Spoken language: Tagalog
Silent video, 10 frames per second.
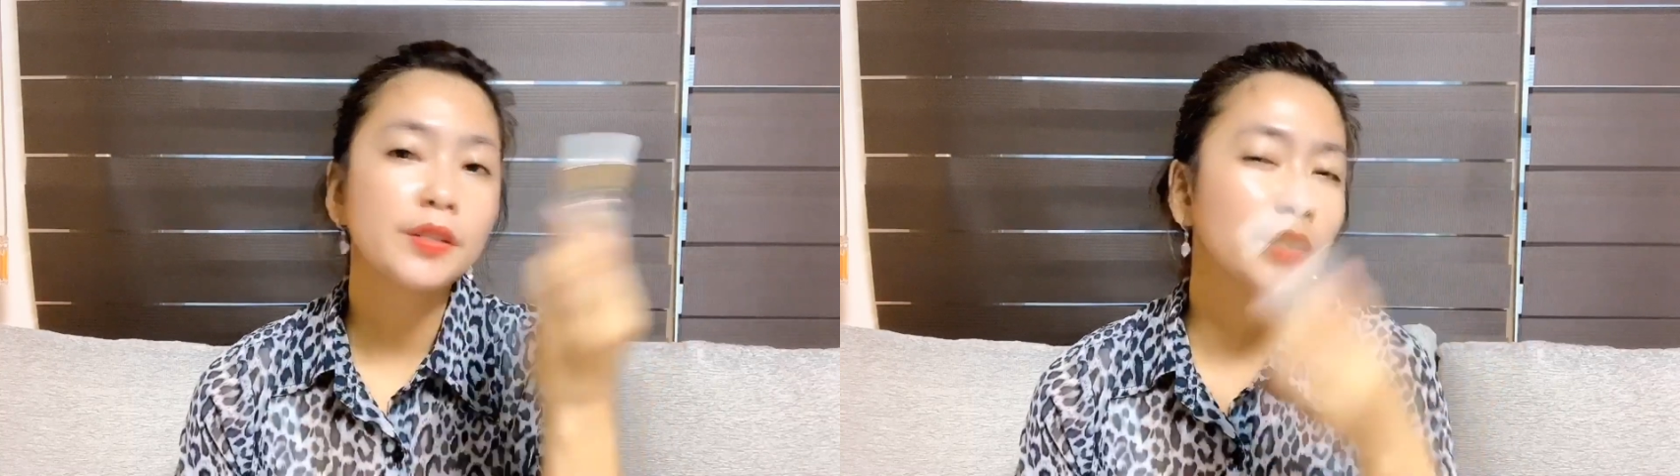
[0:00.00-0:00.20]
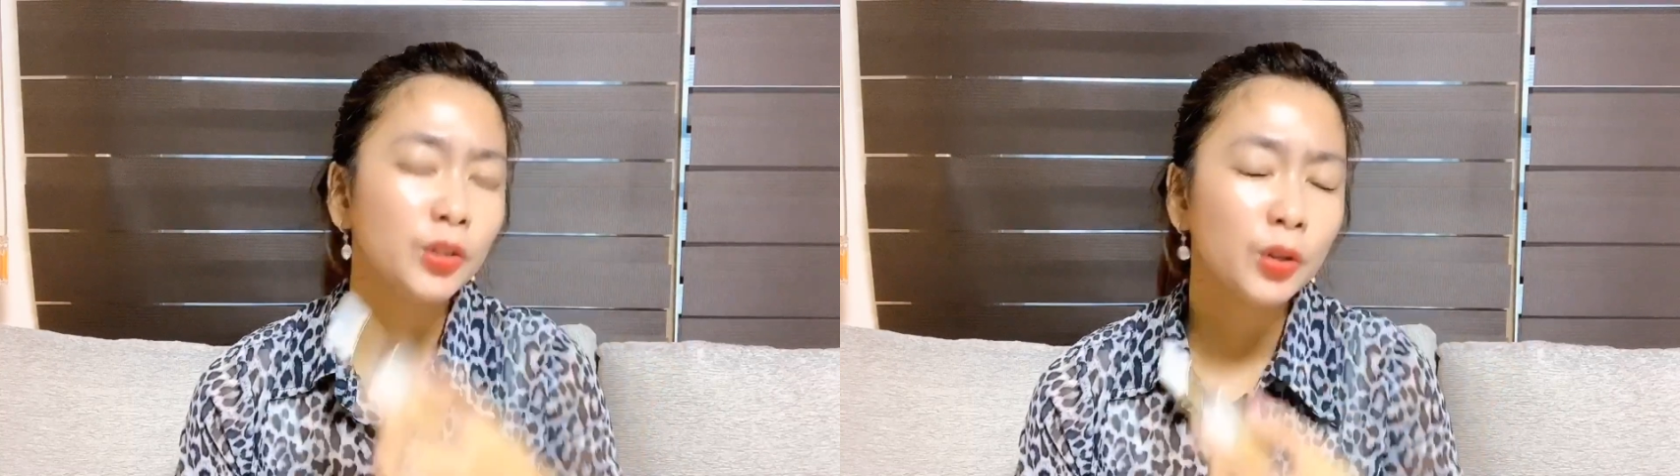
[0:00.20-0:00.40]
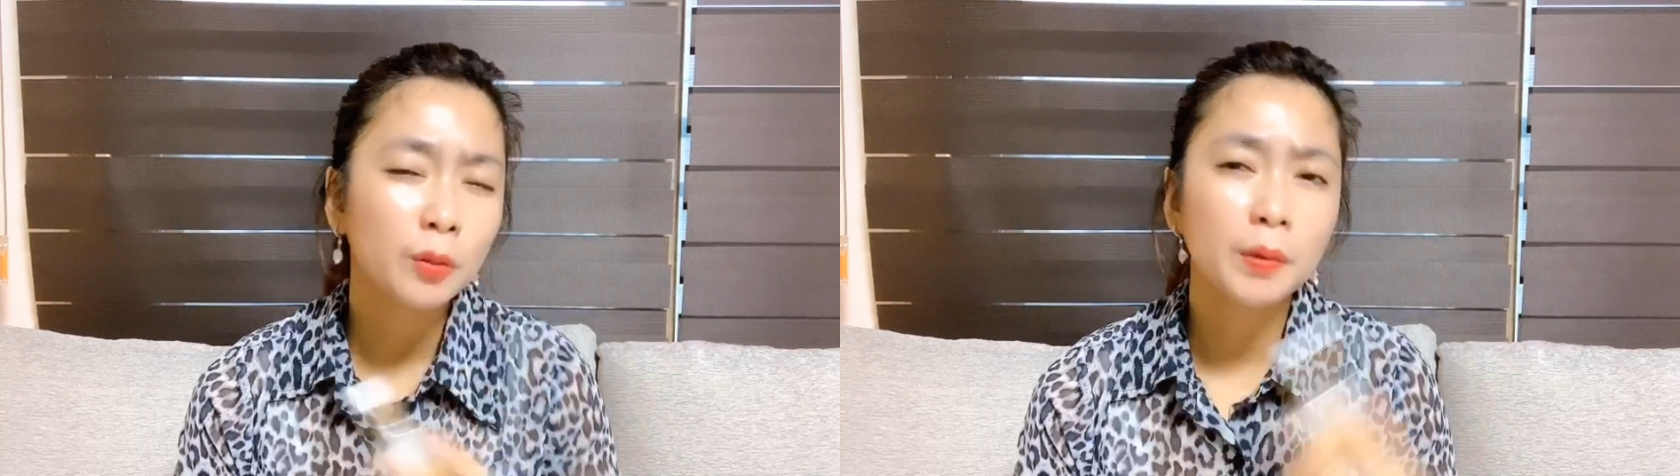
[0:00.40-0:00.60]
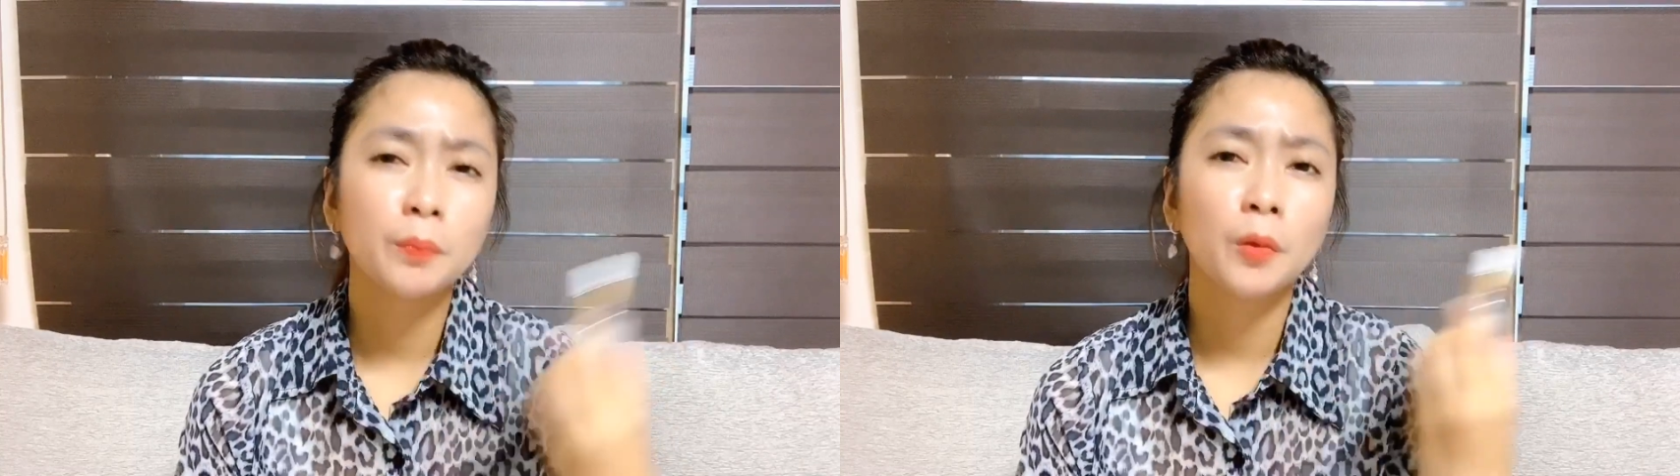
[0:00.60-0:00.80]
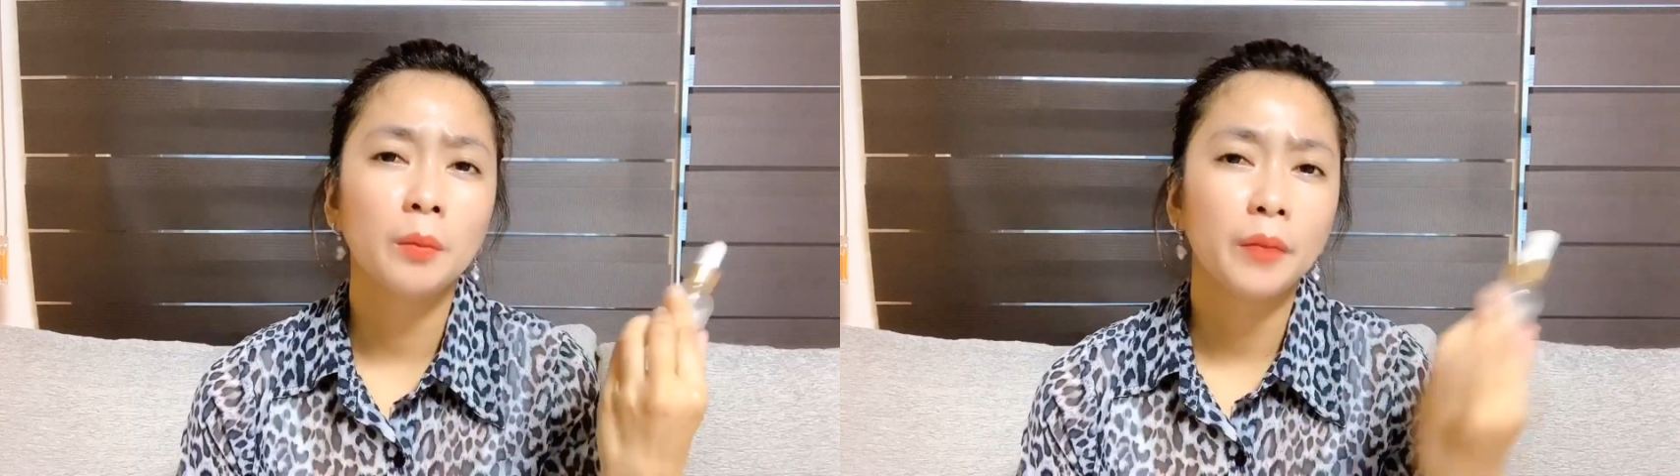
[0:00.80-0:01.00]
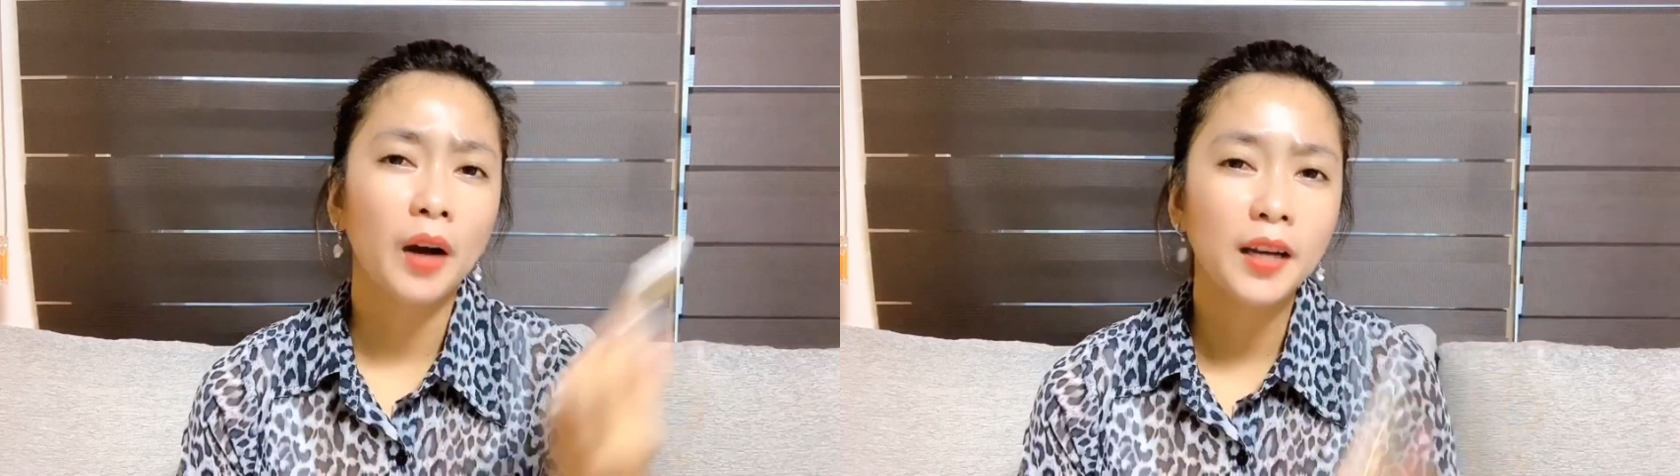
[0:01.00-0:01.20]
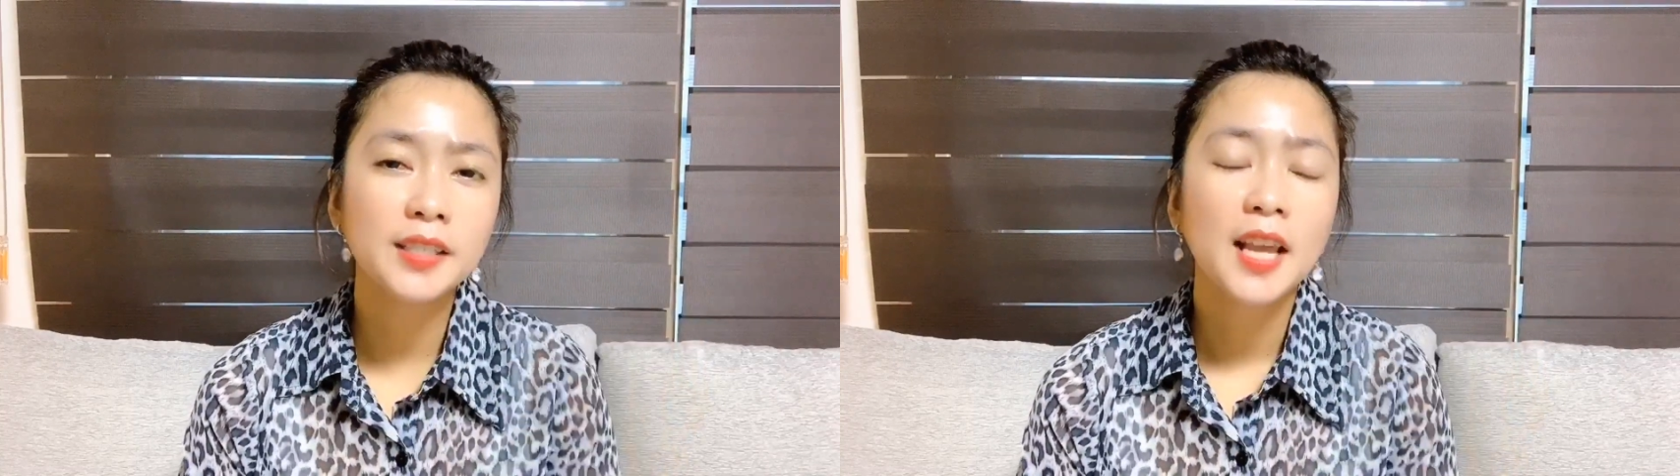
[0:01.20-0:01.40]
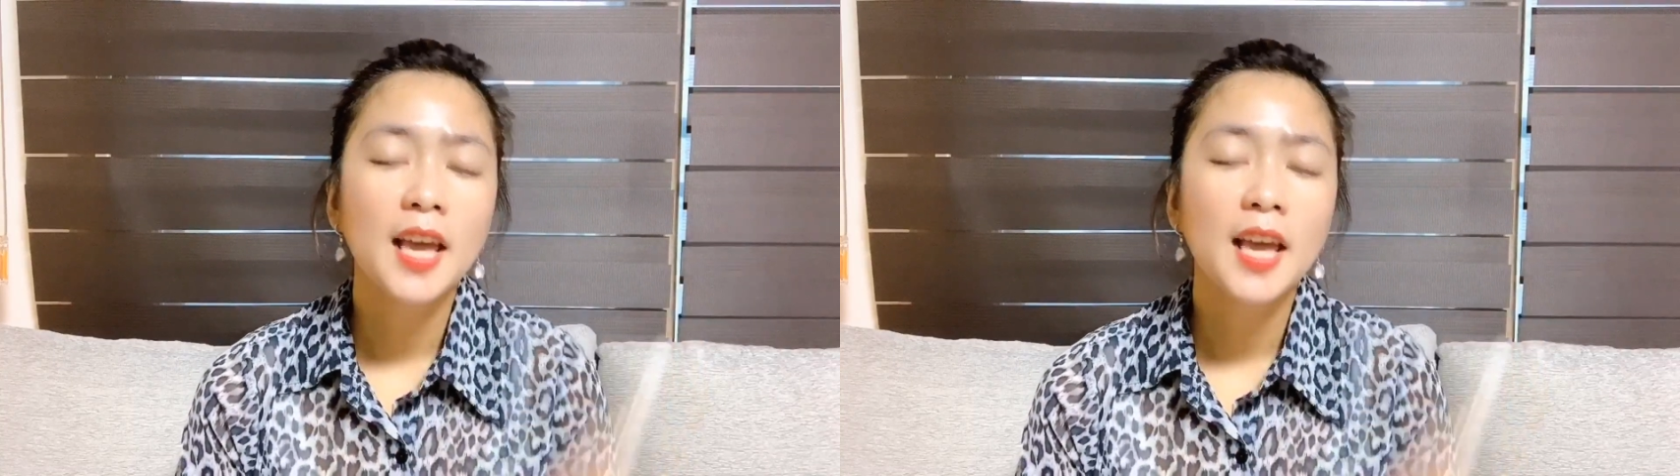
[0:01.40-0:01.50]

ninyo, pimple marks,